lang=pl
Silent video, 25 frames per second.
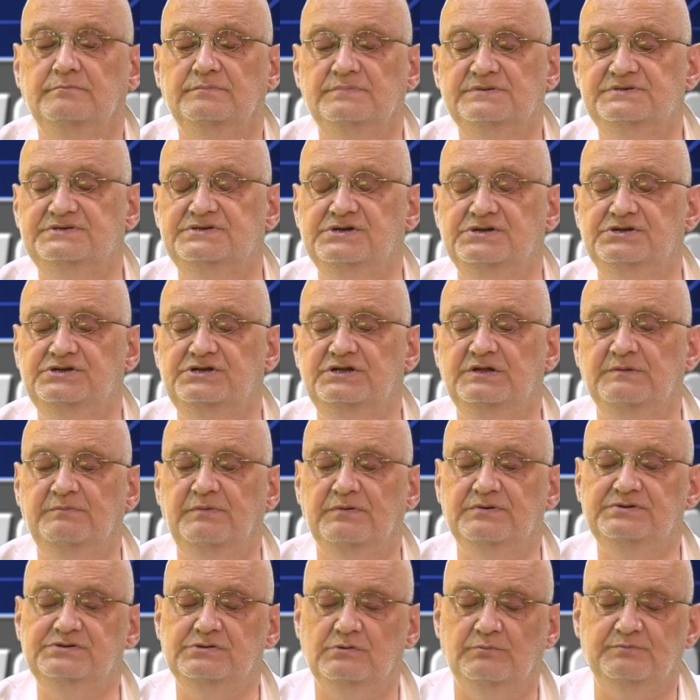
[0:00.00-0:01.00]
z dziedziny
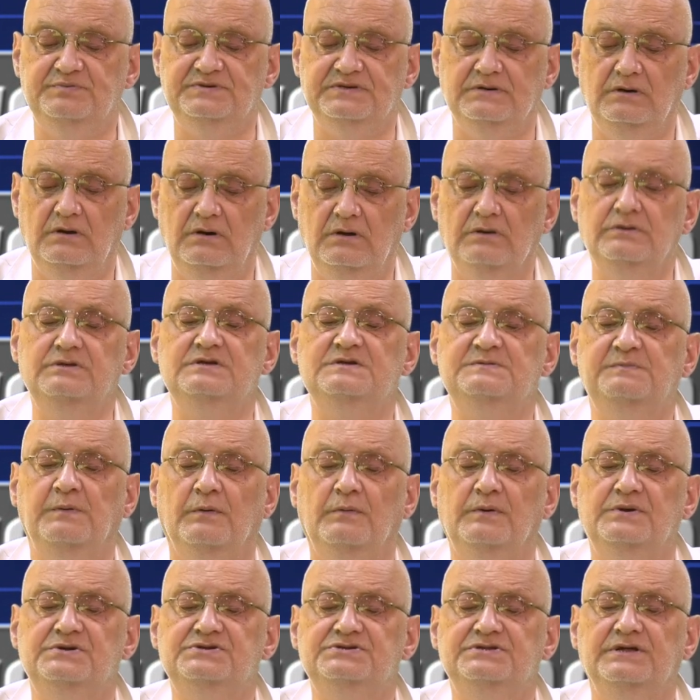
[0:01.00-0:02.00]
powiedziałbym psychologii
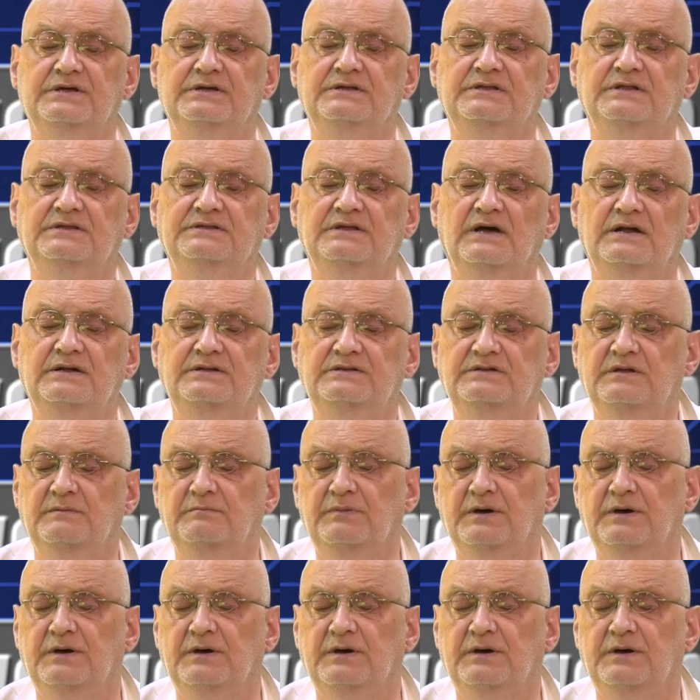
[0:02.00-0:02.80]
społecznej Natalii de